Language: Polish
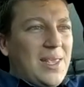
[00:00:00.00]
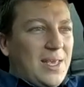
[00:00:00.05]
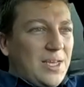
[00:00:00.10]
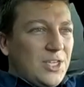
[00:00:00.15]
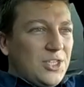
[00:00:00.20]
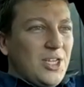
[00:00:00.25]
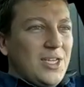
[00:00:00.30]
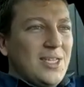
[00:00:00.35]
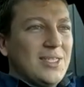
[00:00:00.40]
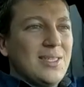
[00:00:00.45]

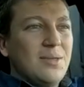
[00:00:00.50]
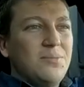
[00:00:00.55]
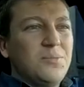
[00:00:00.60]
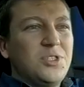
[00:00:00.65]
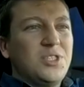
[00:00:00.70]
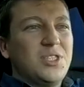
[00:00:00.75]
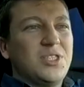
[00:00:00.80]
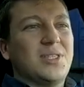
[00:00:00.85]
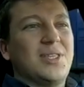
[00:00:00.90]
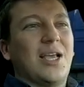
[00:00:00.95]
że jestem
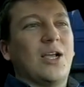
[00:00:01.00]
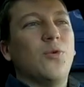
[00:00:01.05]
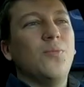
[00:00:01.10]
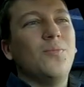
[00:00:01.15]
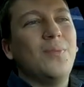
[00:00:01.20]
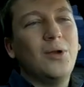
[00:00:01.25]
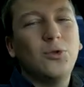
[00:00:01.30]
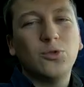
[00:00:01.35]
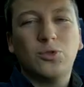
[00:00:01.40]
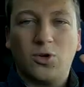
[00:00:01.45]
taką
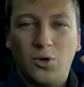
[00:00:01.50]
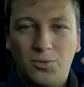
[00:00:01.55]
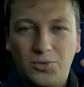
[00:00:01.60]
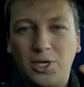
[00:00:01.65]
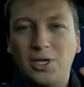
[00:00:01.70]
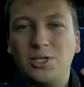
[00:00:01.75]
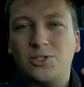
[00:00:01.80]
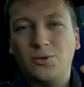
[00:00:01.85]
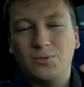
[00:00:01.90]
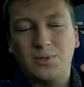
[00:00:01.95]
malutką
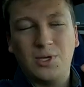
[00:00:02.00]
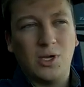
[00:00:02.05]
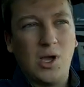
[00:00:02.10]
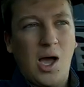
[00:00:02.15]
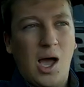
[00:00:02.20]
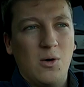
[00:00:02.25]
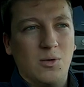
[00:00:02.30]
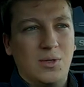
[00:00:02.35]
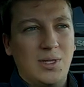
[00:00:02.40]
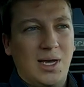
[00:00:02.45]
częścią tego
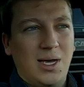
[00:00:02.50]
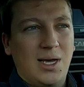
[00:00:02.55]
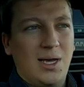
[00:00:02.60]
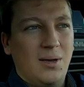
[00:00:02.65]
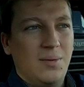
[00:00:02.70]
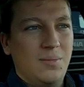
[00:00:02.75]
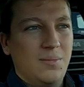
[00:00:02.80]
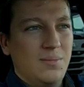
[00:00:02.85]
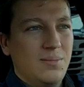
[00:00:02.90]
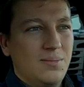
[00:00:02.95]
auta,
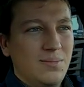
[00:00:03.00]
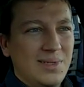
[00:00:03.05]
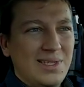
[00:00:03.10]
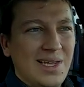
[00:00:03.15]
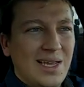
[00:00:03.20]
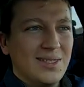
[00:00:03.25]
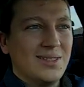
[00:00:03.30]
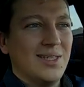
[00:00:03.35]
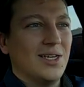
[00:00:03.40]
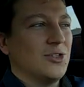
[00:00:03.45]

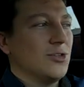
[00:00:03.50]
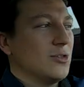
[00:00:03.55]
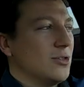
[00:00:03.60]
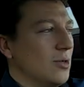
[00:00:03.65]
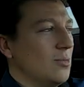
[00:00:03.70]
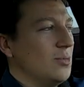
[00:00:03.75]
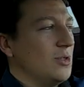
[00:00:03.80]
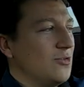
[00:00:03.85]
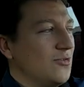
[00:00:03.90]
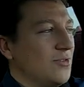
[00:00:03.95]
mniej znaczącą
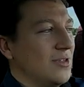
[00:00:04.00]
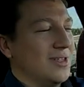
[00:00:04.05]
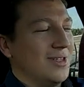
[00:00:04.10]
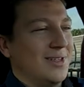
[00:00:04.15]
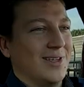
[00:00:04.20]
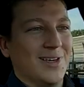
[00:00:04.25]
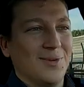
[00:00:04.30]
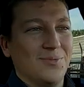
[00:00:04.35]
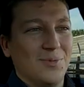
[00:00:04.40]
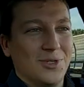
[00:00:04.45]
niż w
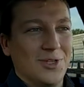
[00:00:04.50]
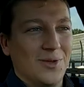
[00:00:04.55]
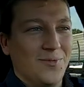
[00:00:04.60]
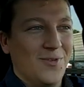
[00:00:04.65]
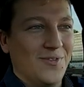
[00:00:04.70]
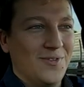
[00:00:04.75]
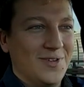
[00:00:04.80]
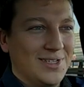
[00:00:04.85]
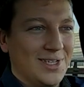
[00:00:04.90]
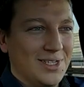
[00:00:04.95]
innych, można
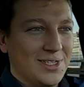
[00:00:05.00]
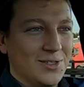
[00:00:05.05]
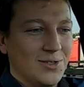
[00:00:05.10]
powiedzieć.